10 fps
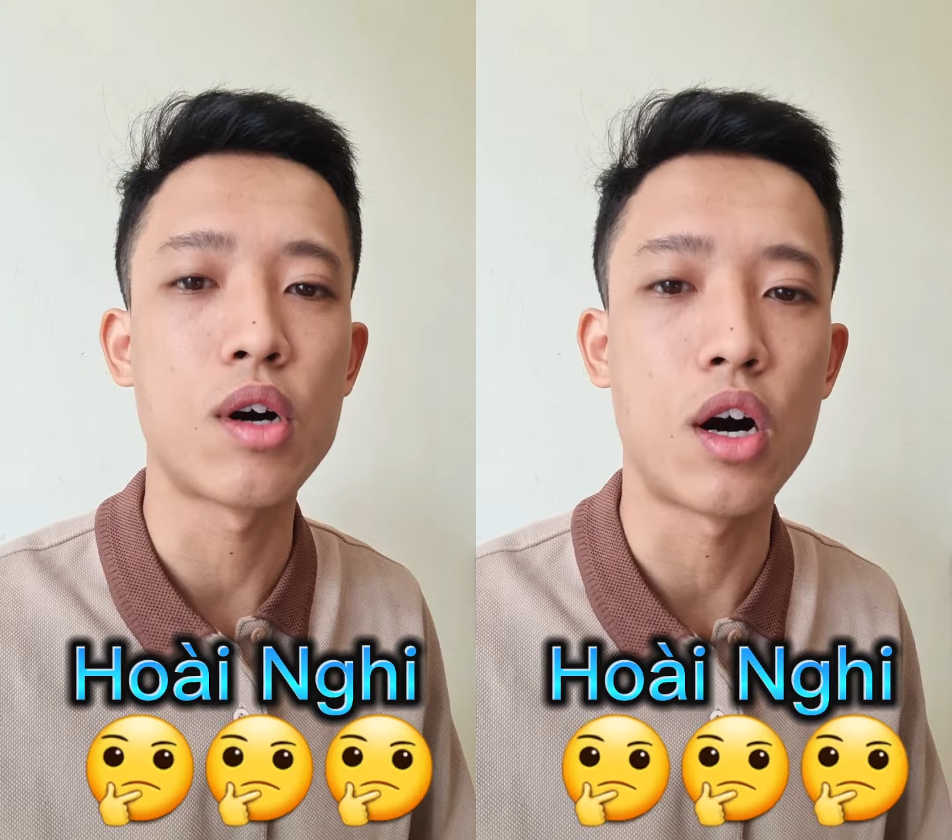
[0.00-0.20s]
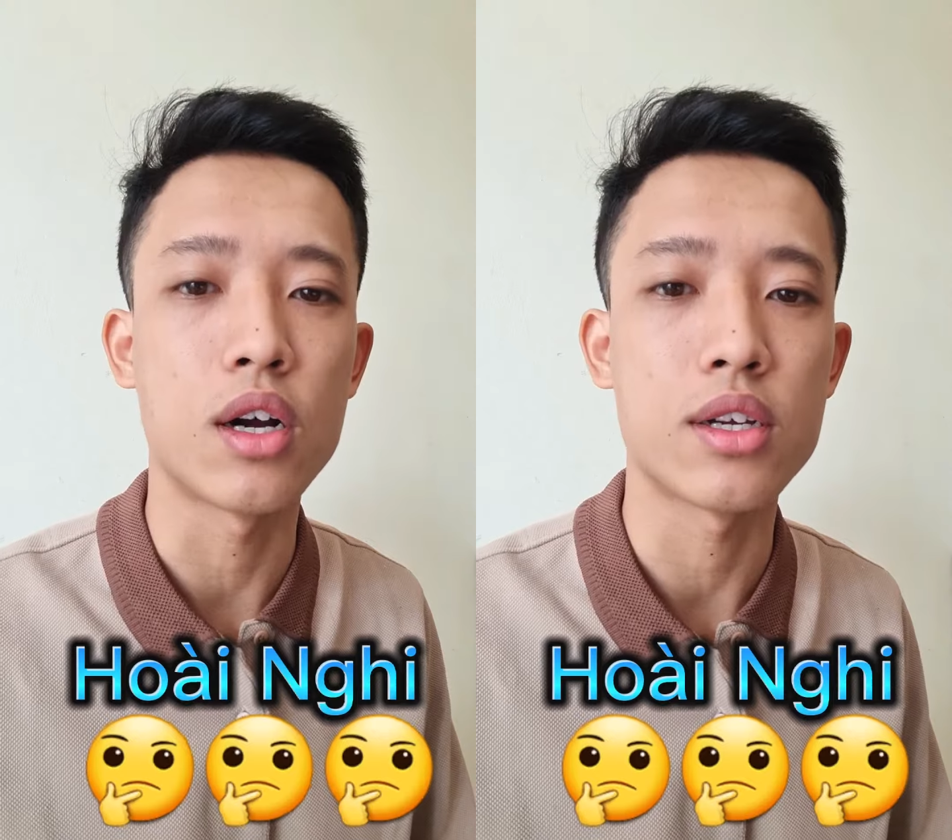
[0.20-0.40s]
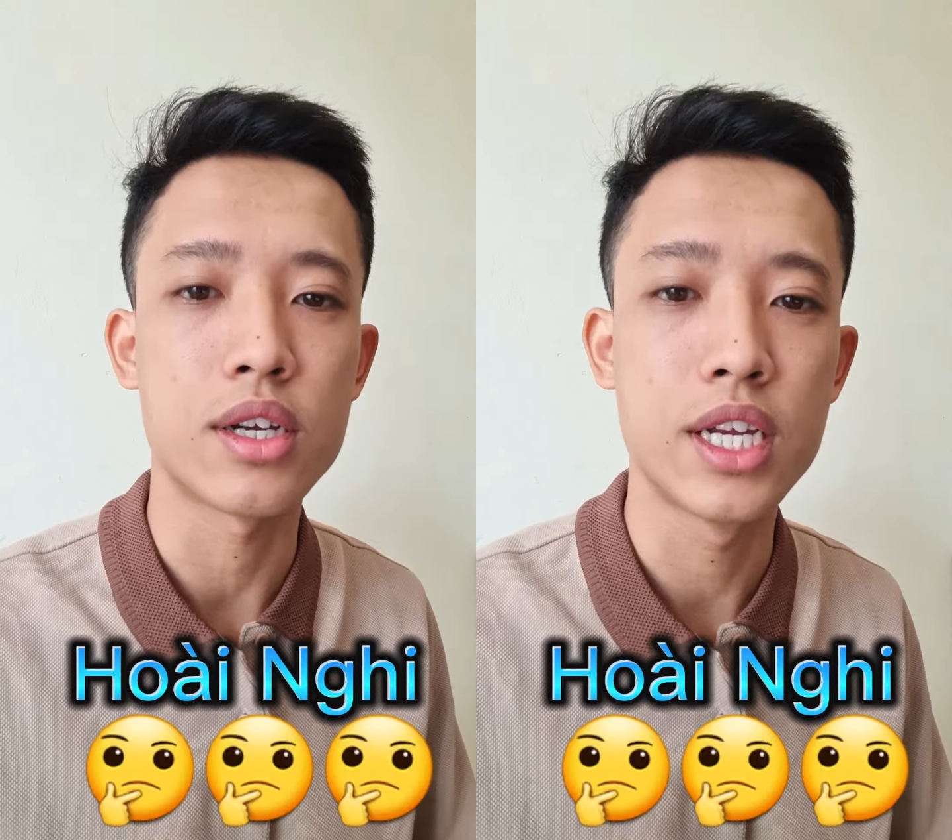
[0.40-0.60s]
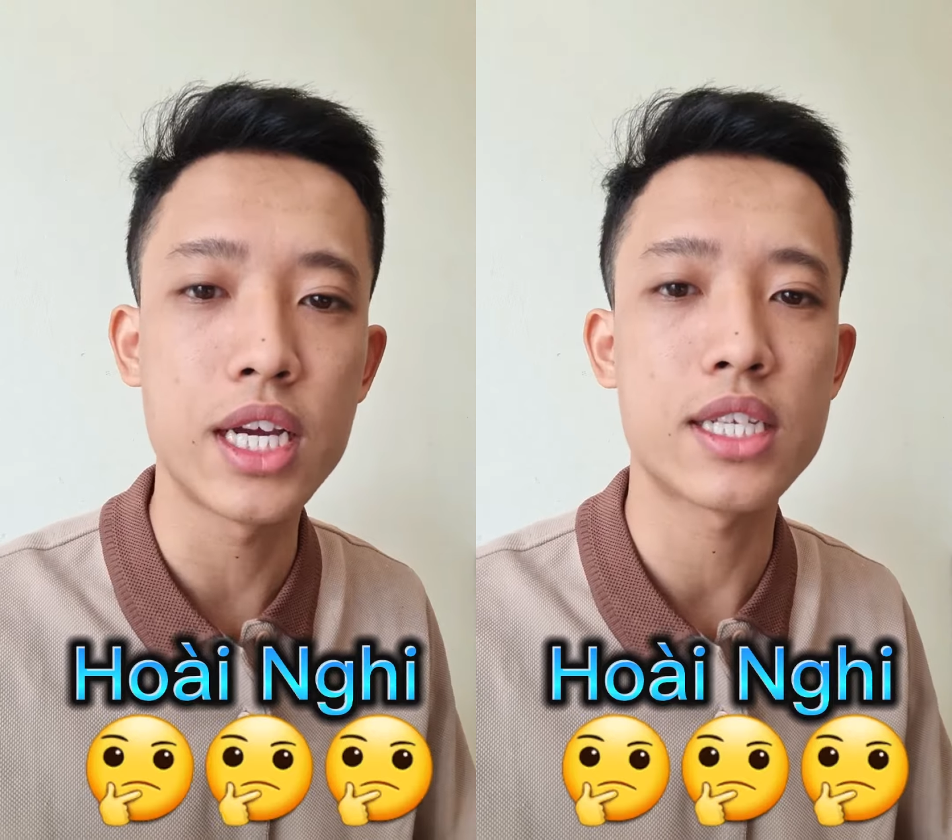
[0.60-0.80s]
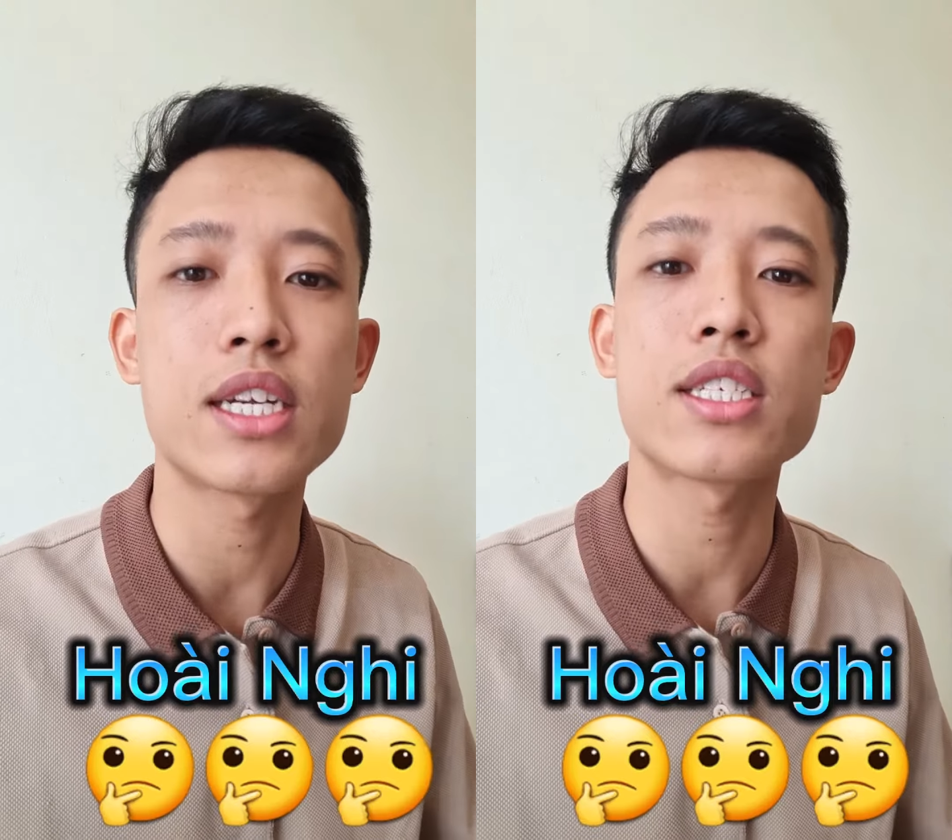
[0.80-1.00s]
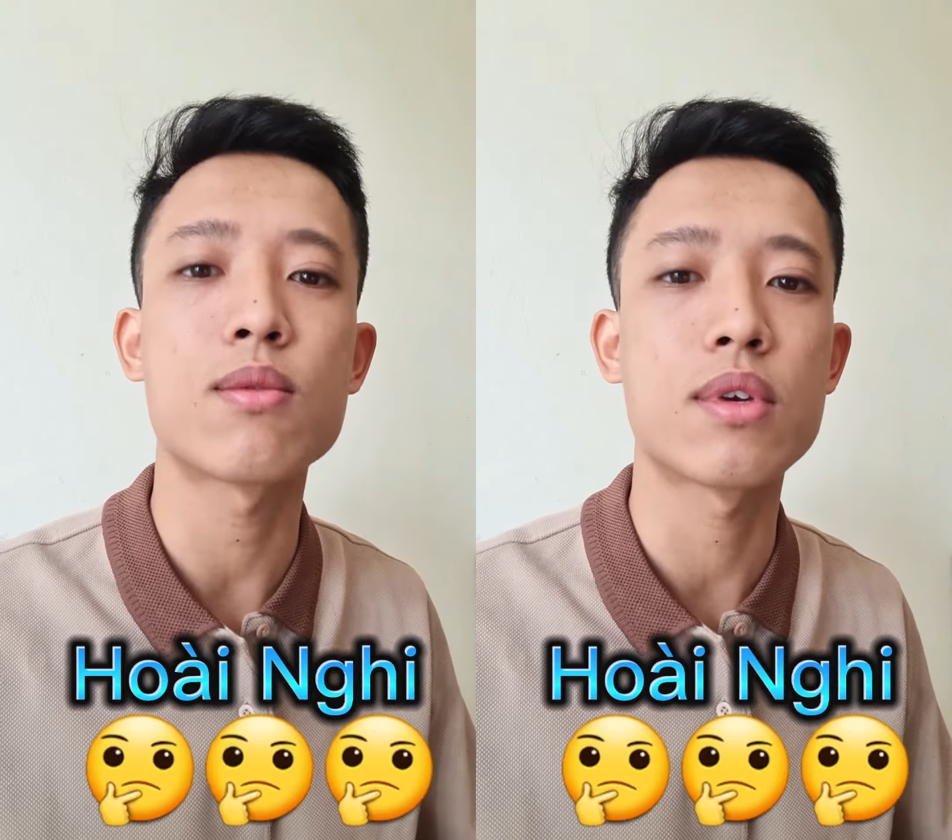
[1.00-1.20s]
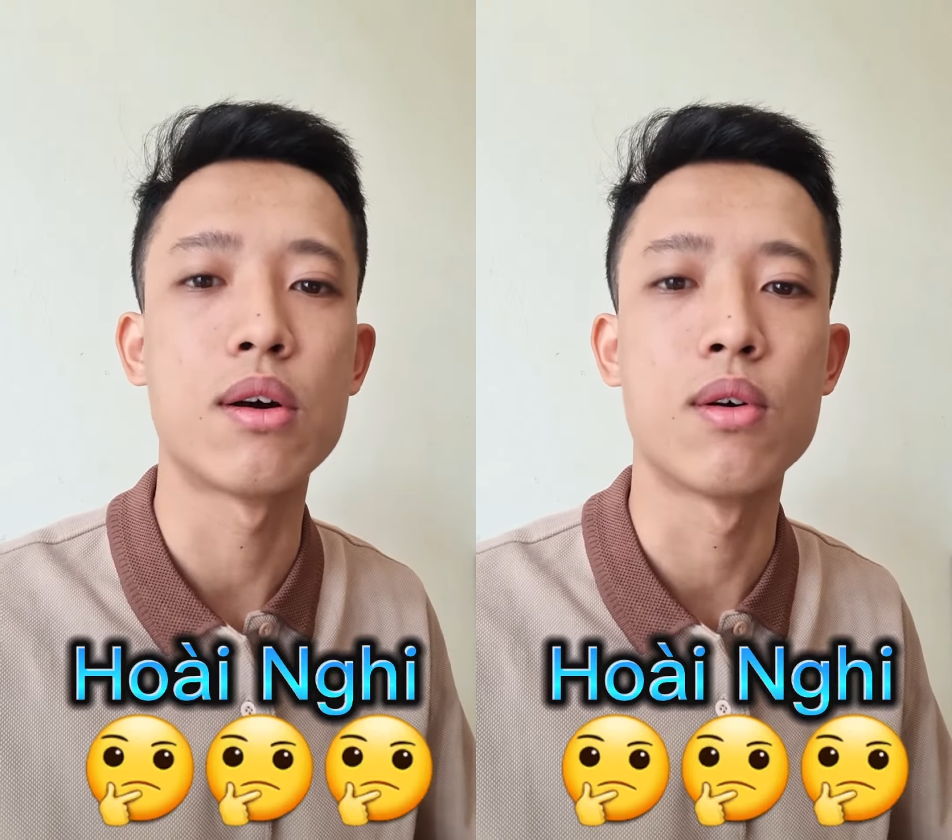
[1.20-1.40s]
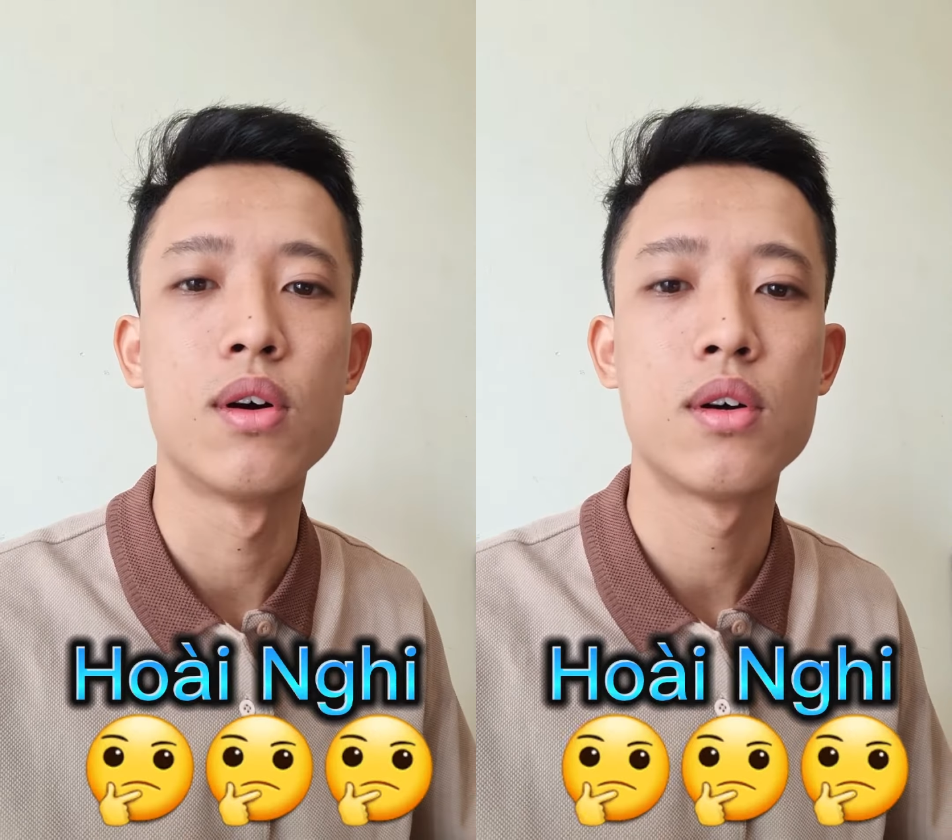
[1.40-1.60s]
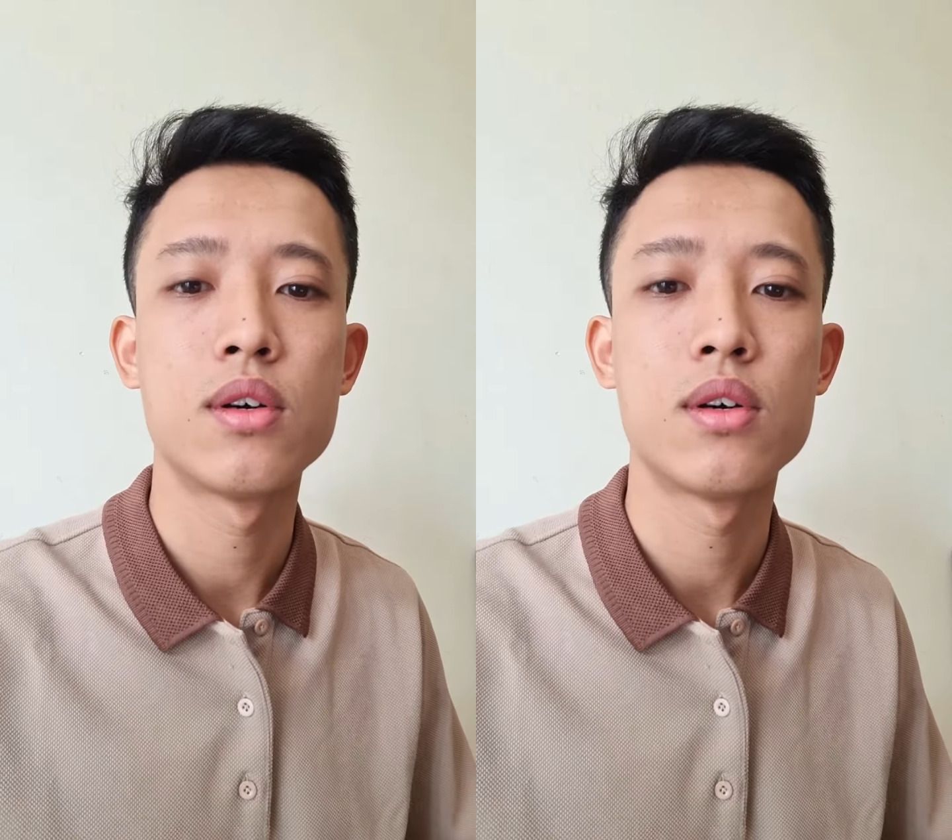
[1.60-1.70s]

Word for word: hỏi hiện ra trong đầu